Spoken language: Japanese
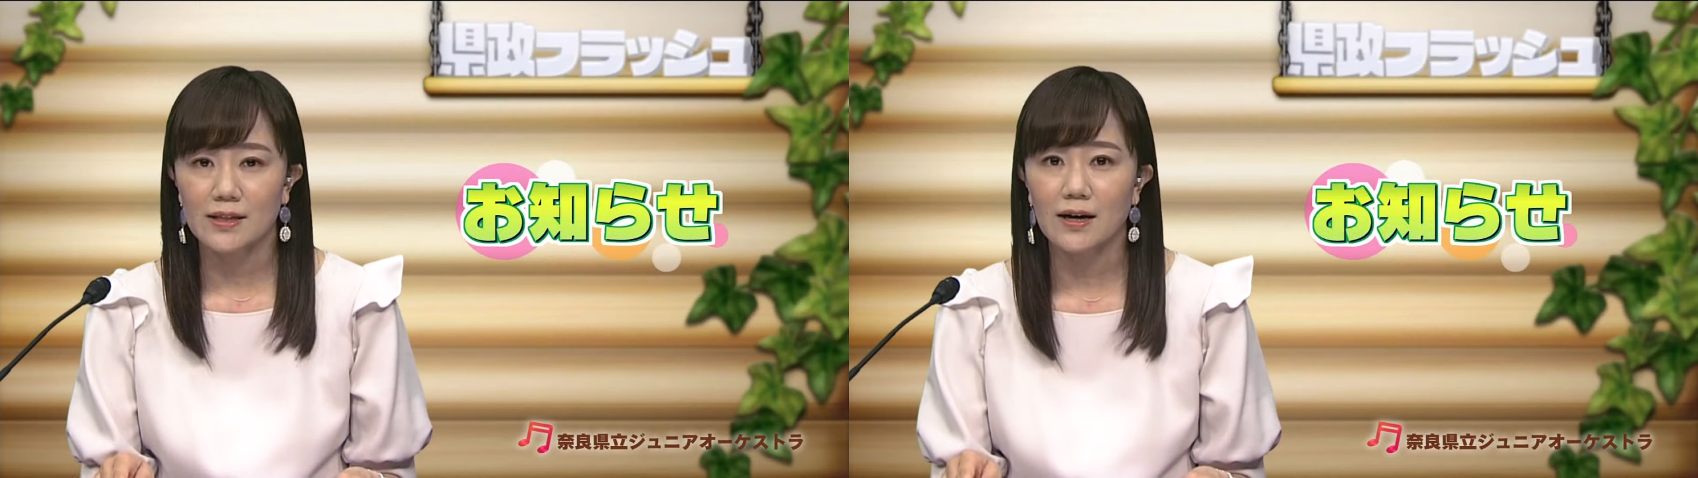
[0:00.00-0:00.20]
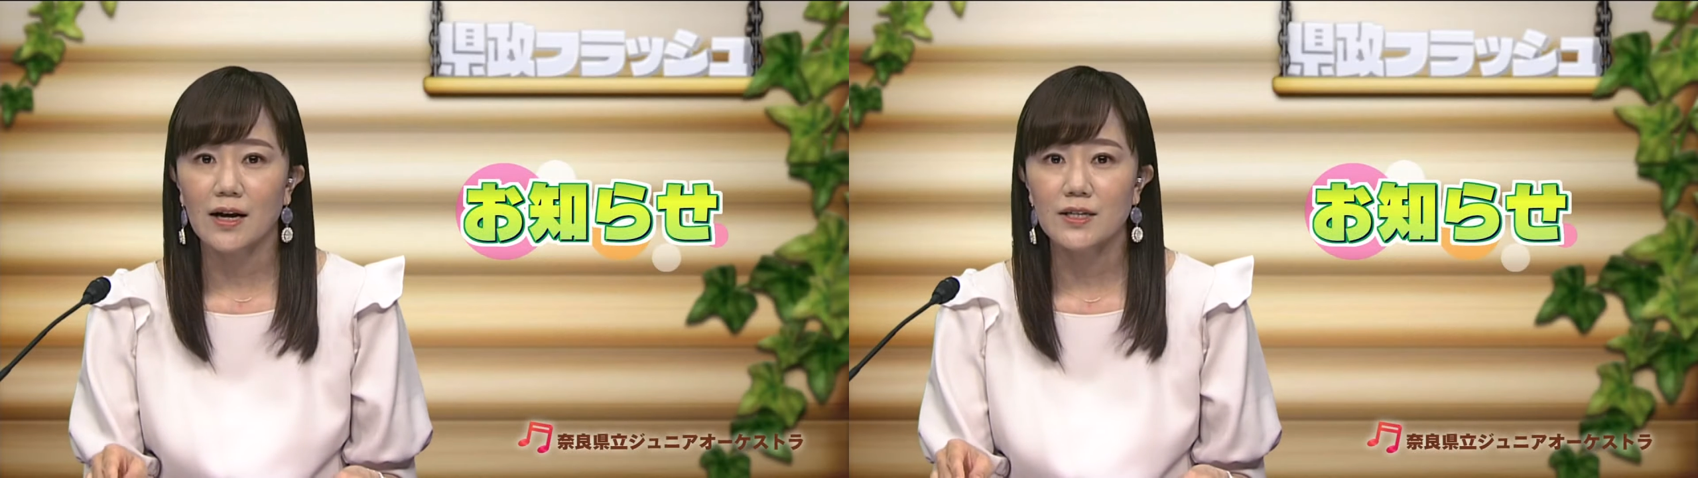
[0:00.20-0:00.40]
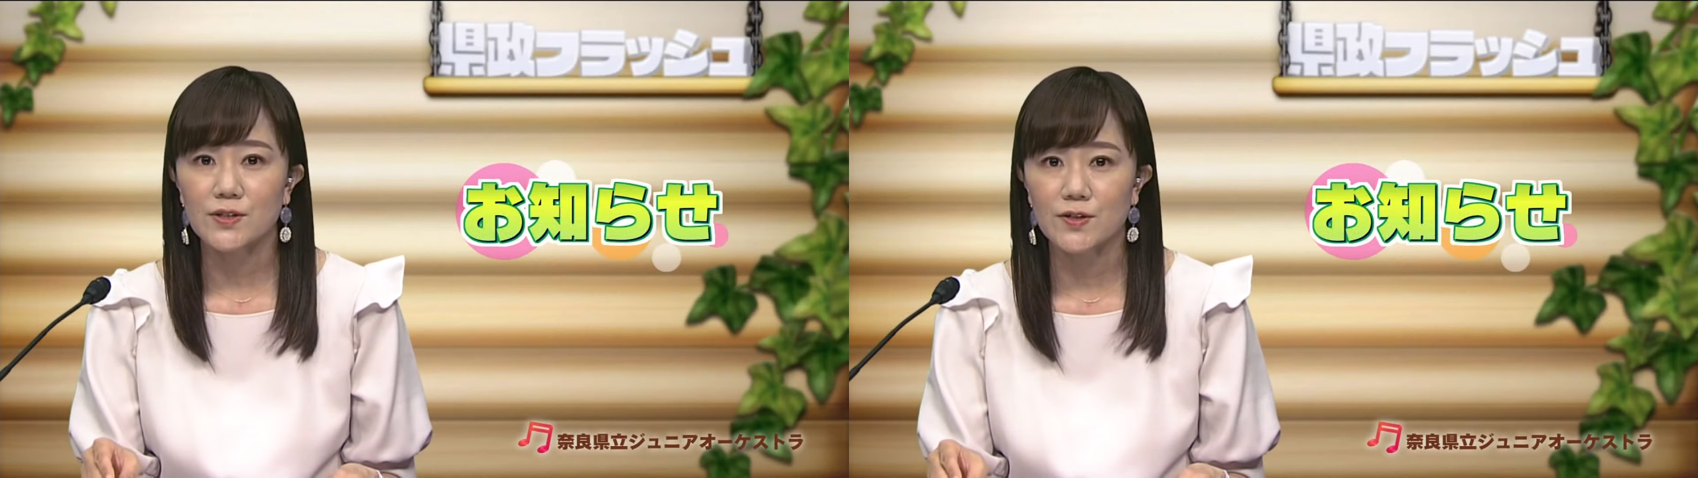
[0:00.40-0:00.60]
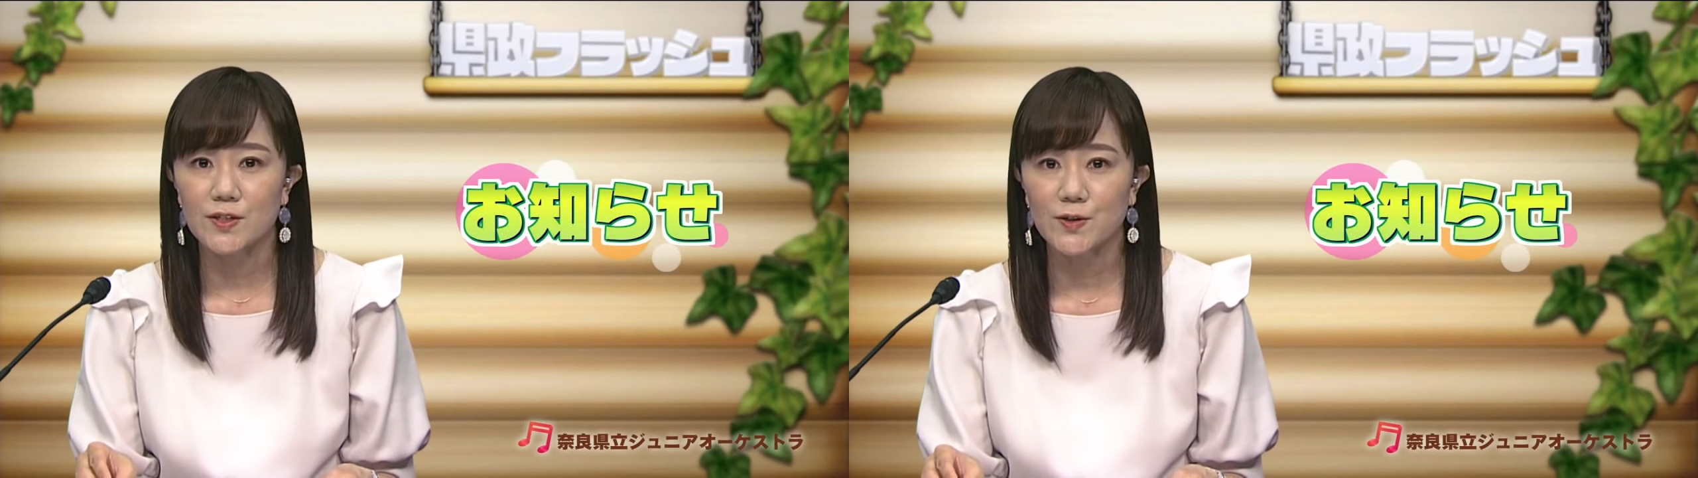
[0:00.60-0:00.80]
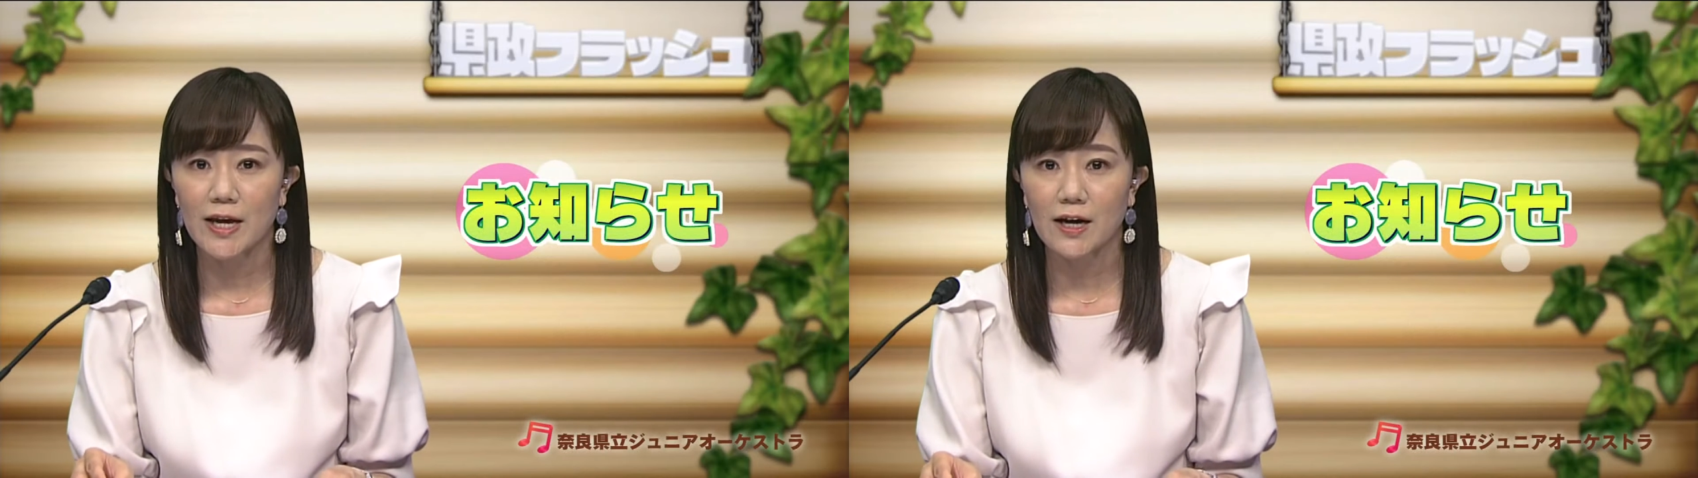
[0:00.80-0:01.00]
高い水
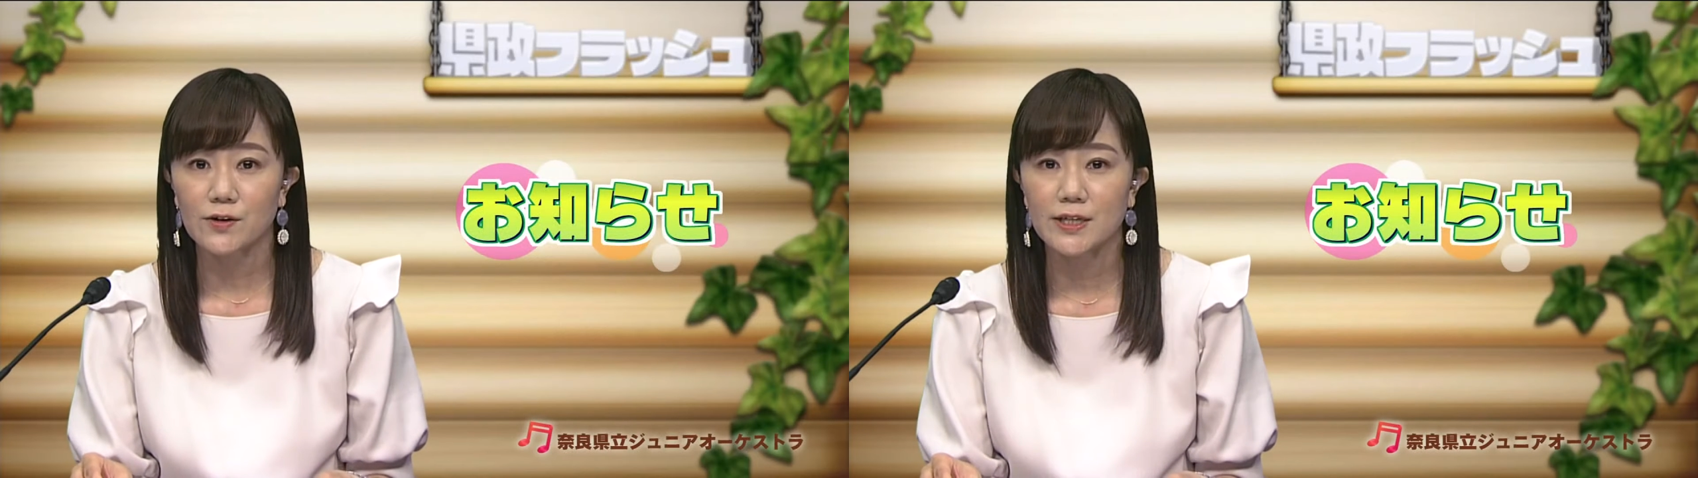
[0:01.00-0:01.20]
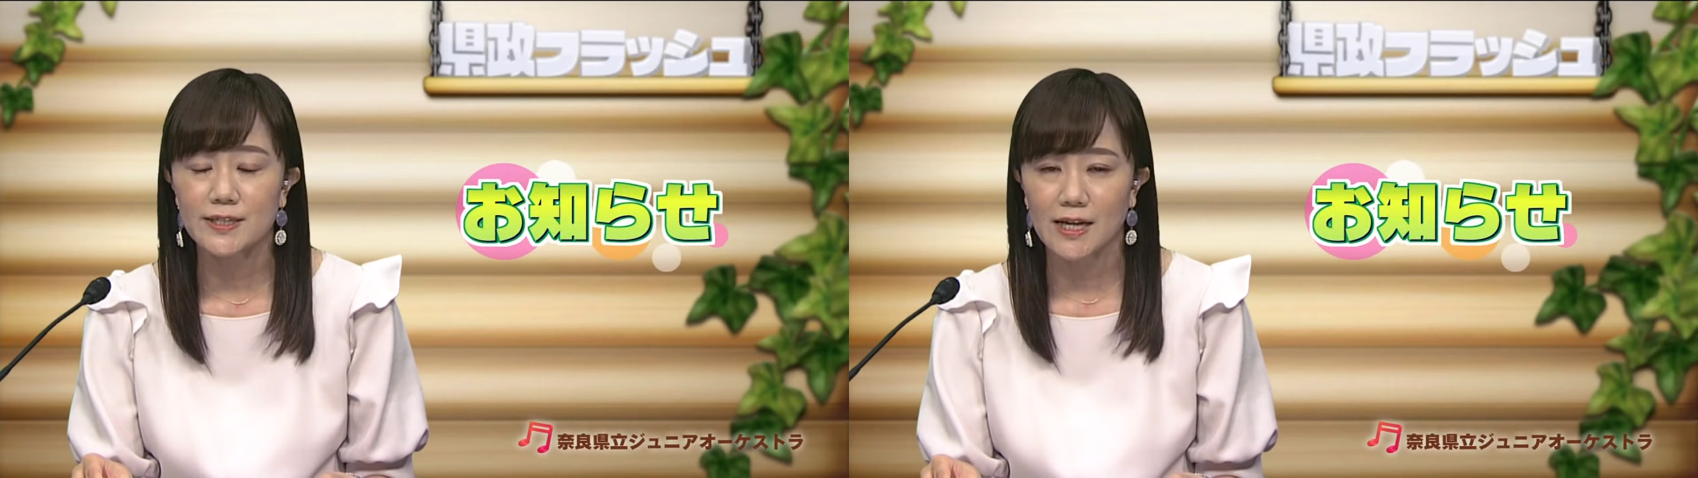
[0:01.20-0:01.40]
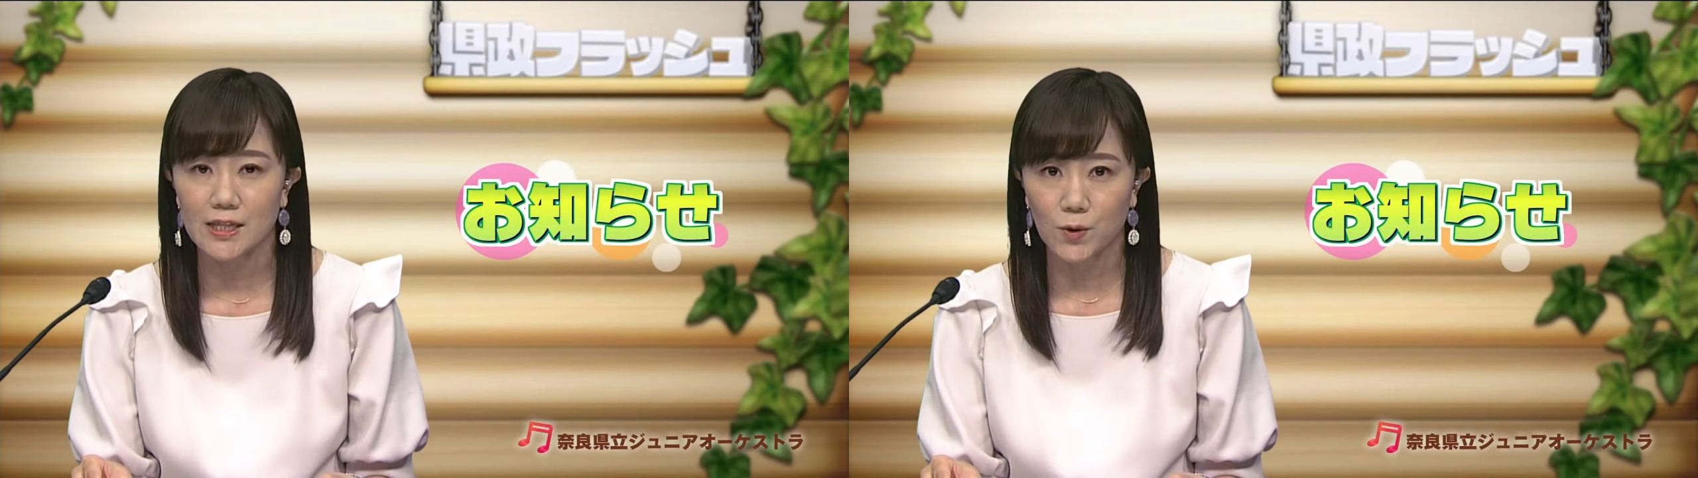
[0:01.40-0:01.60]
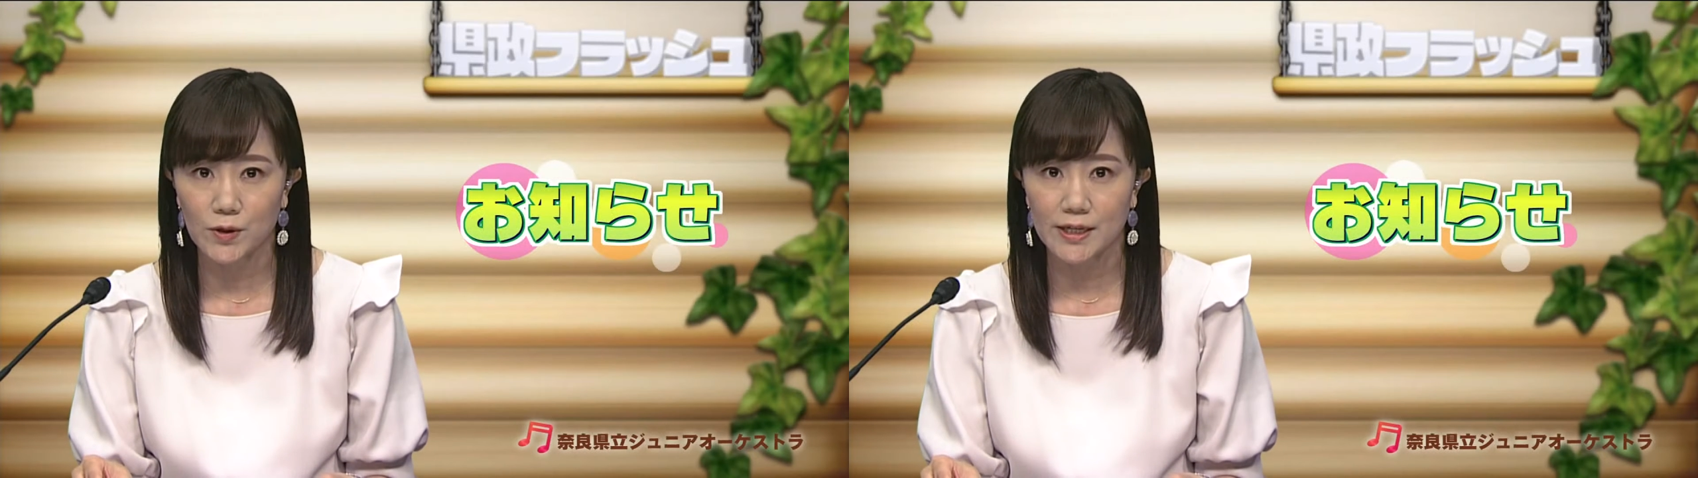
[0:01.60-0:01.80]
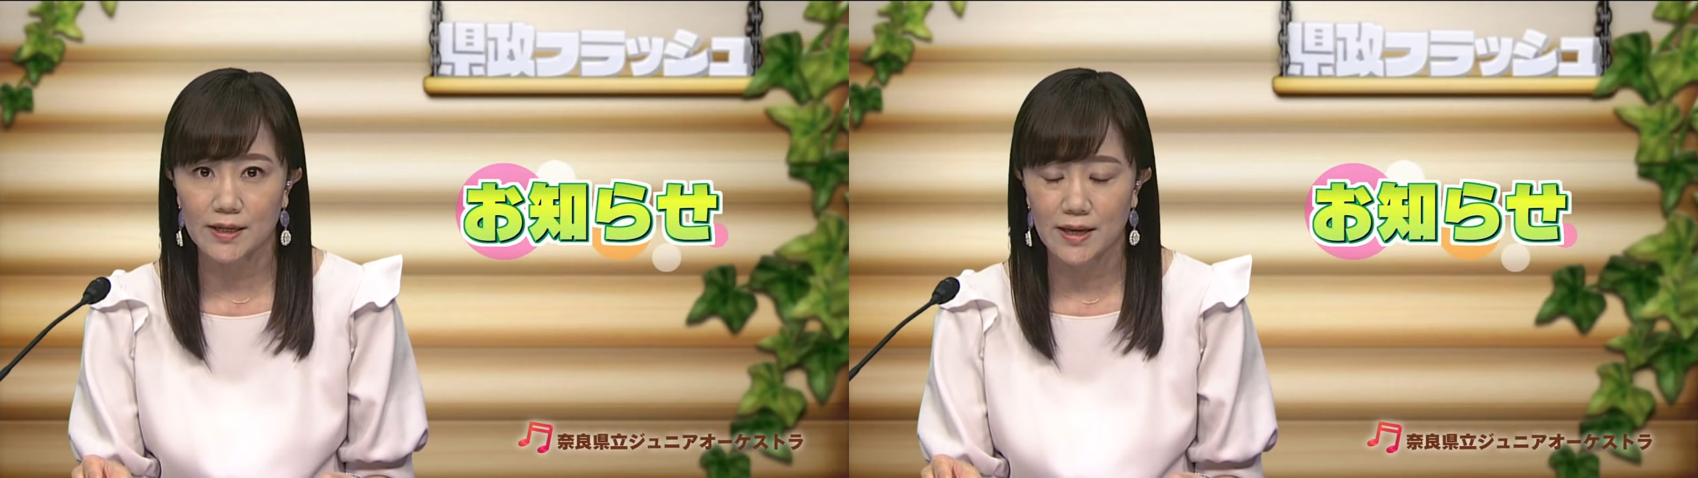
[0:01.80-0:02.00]
準で確認されてお
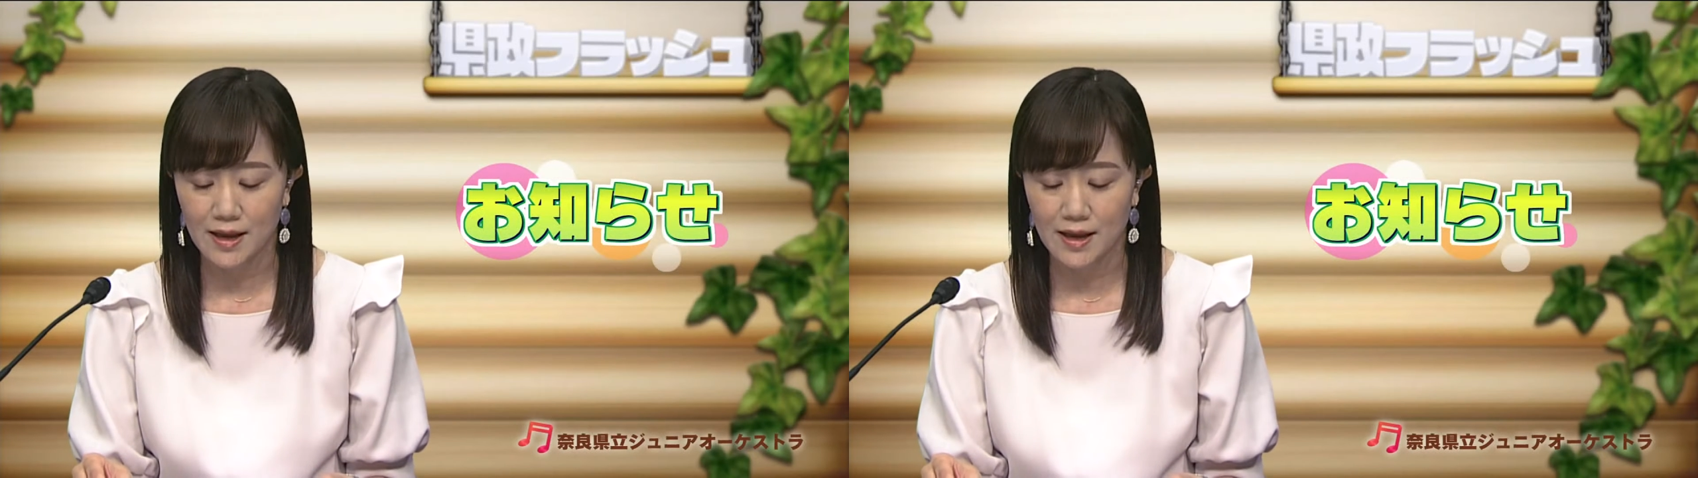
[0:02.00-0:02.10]
り